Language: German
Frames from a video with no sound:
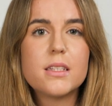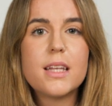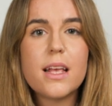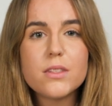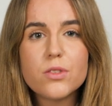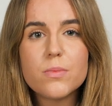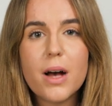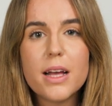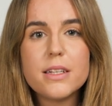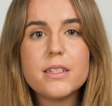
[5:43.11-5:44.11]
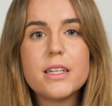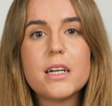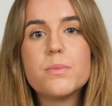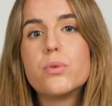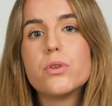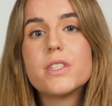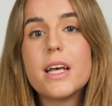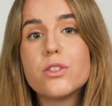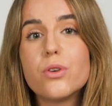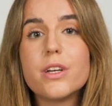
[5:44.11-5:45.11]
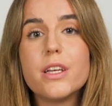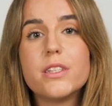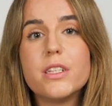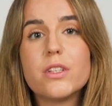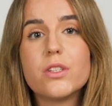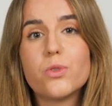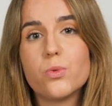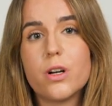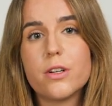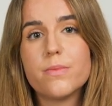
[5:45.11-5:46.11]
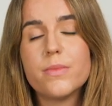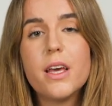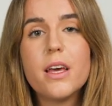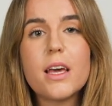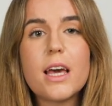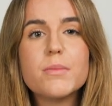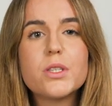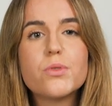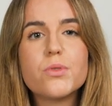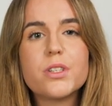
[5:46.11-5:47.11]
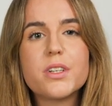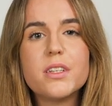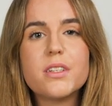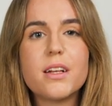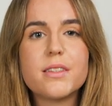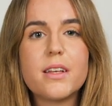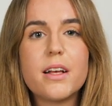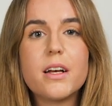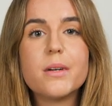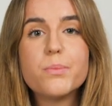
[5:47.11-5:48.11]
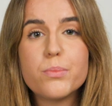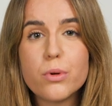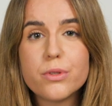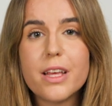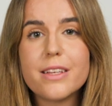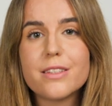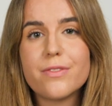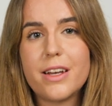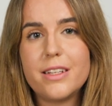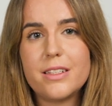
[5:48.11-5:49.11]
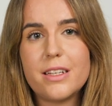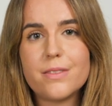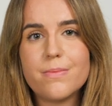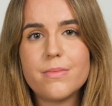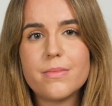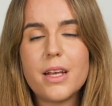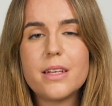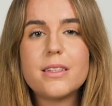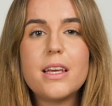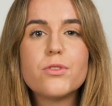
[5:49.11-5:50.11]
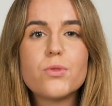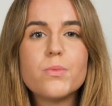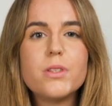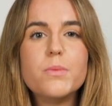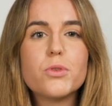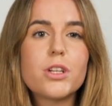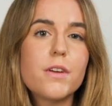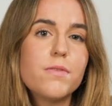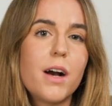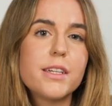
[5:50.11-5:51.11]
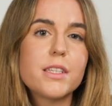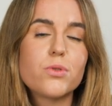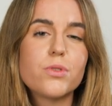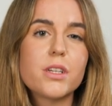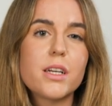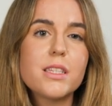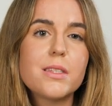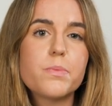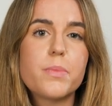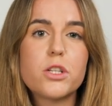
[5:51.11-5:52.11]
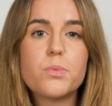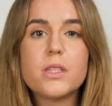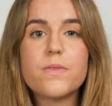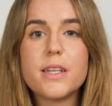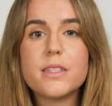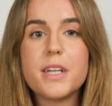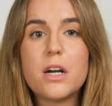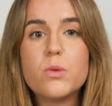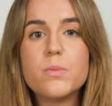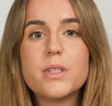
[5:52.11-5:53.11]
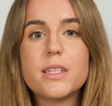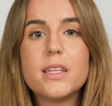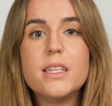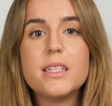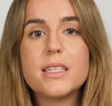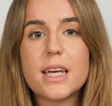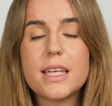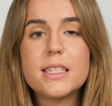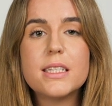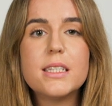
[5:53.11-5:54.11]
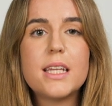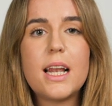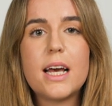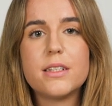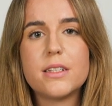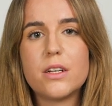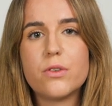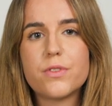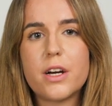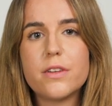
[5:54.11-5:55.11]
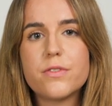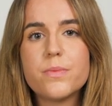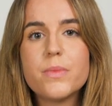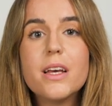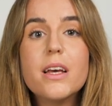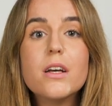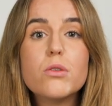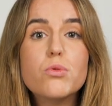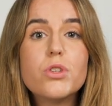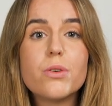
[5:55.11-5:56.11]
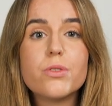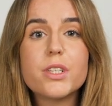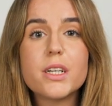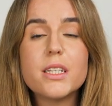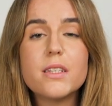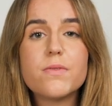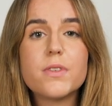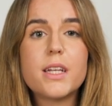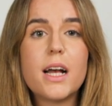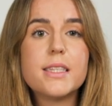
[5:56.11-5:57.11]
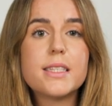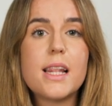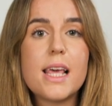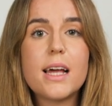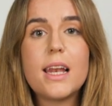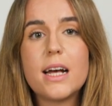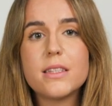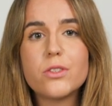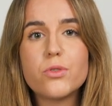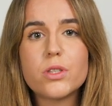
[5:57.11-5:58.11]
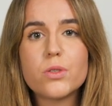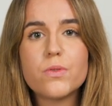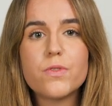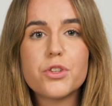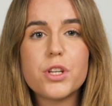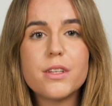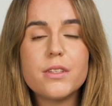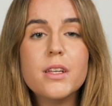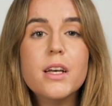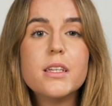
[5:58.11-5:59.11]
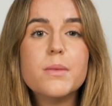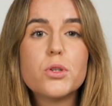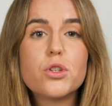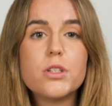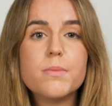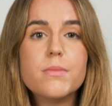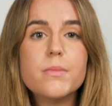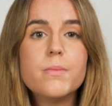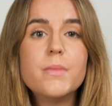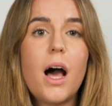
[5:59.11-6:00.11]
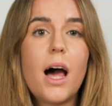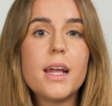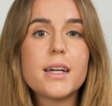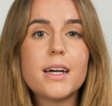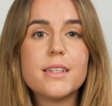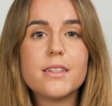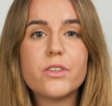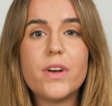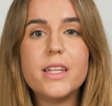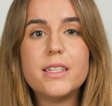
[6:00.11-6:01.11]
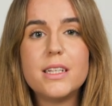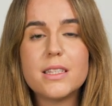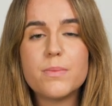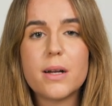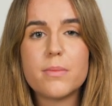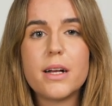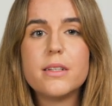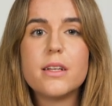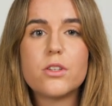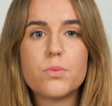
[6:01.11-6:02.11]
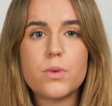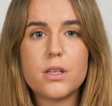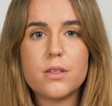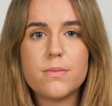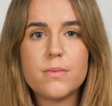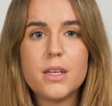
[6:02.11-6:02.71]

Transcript: Da ist zum einen der prozessorientierte Zugang. Er misst Unterricht an seiner Prozessqualität. Es geht um die Beschaffenheit des Unterrichts, beispielsweise darum, dass er die Interessen der Lernenden aufgreift. Guter Unterricht wird als Lehr-Lernsituation verstanden, die bestimmten anerkannten Qualitätsmerkmalen entspricht.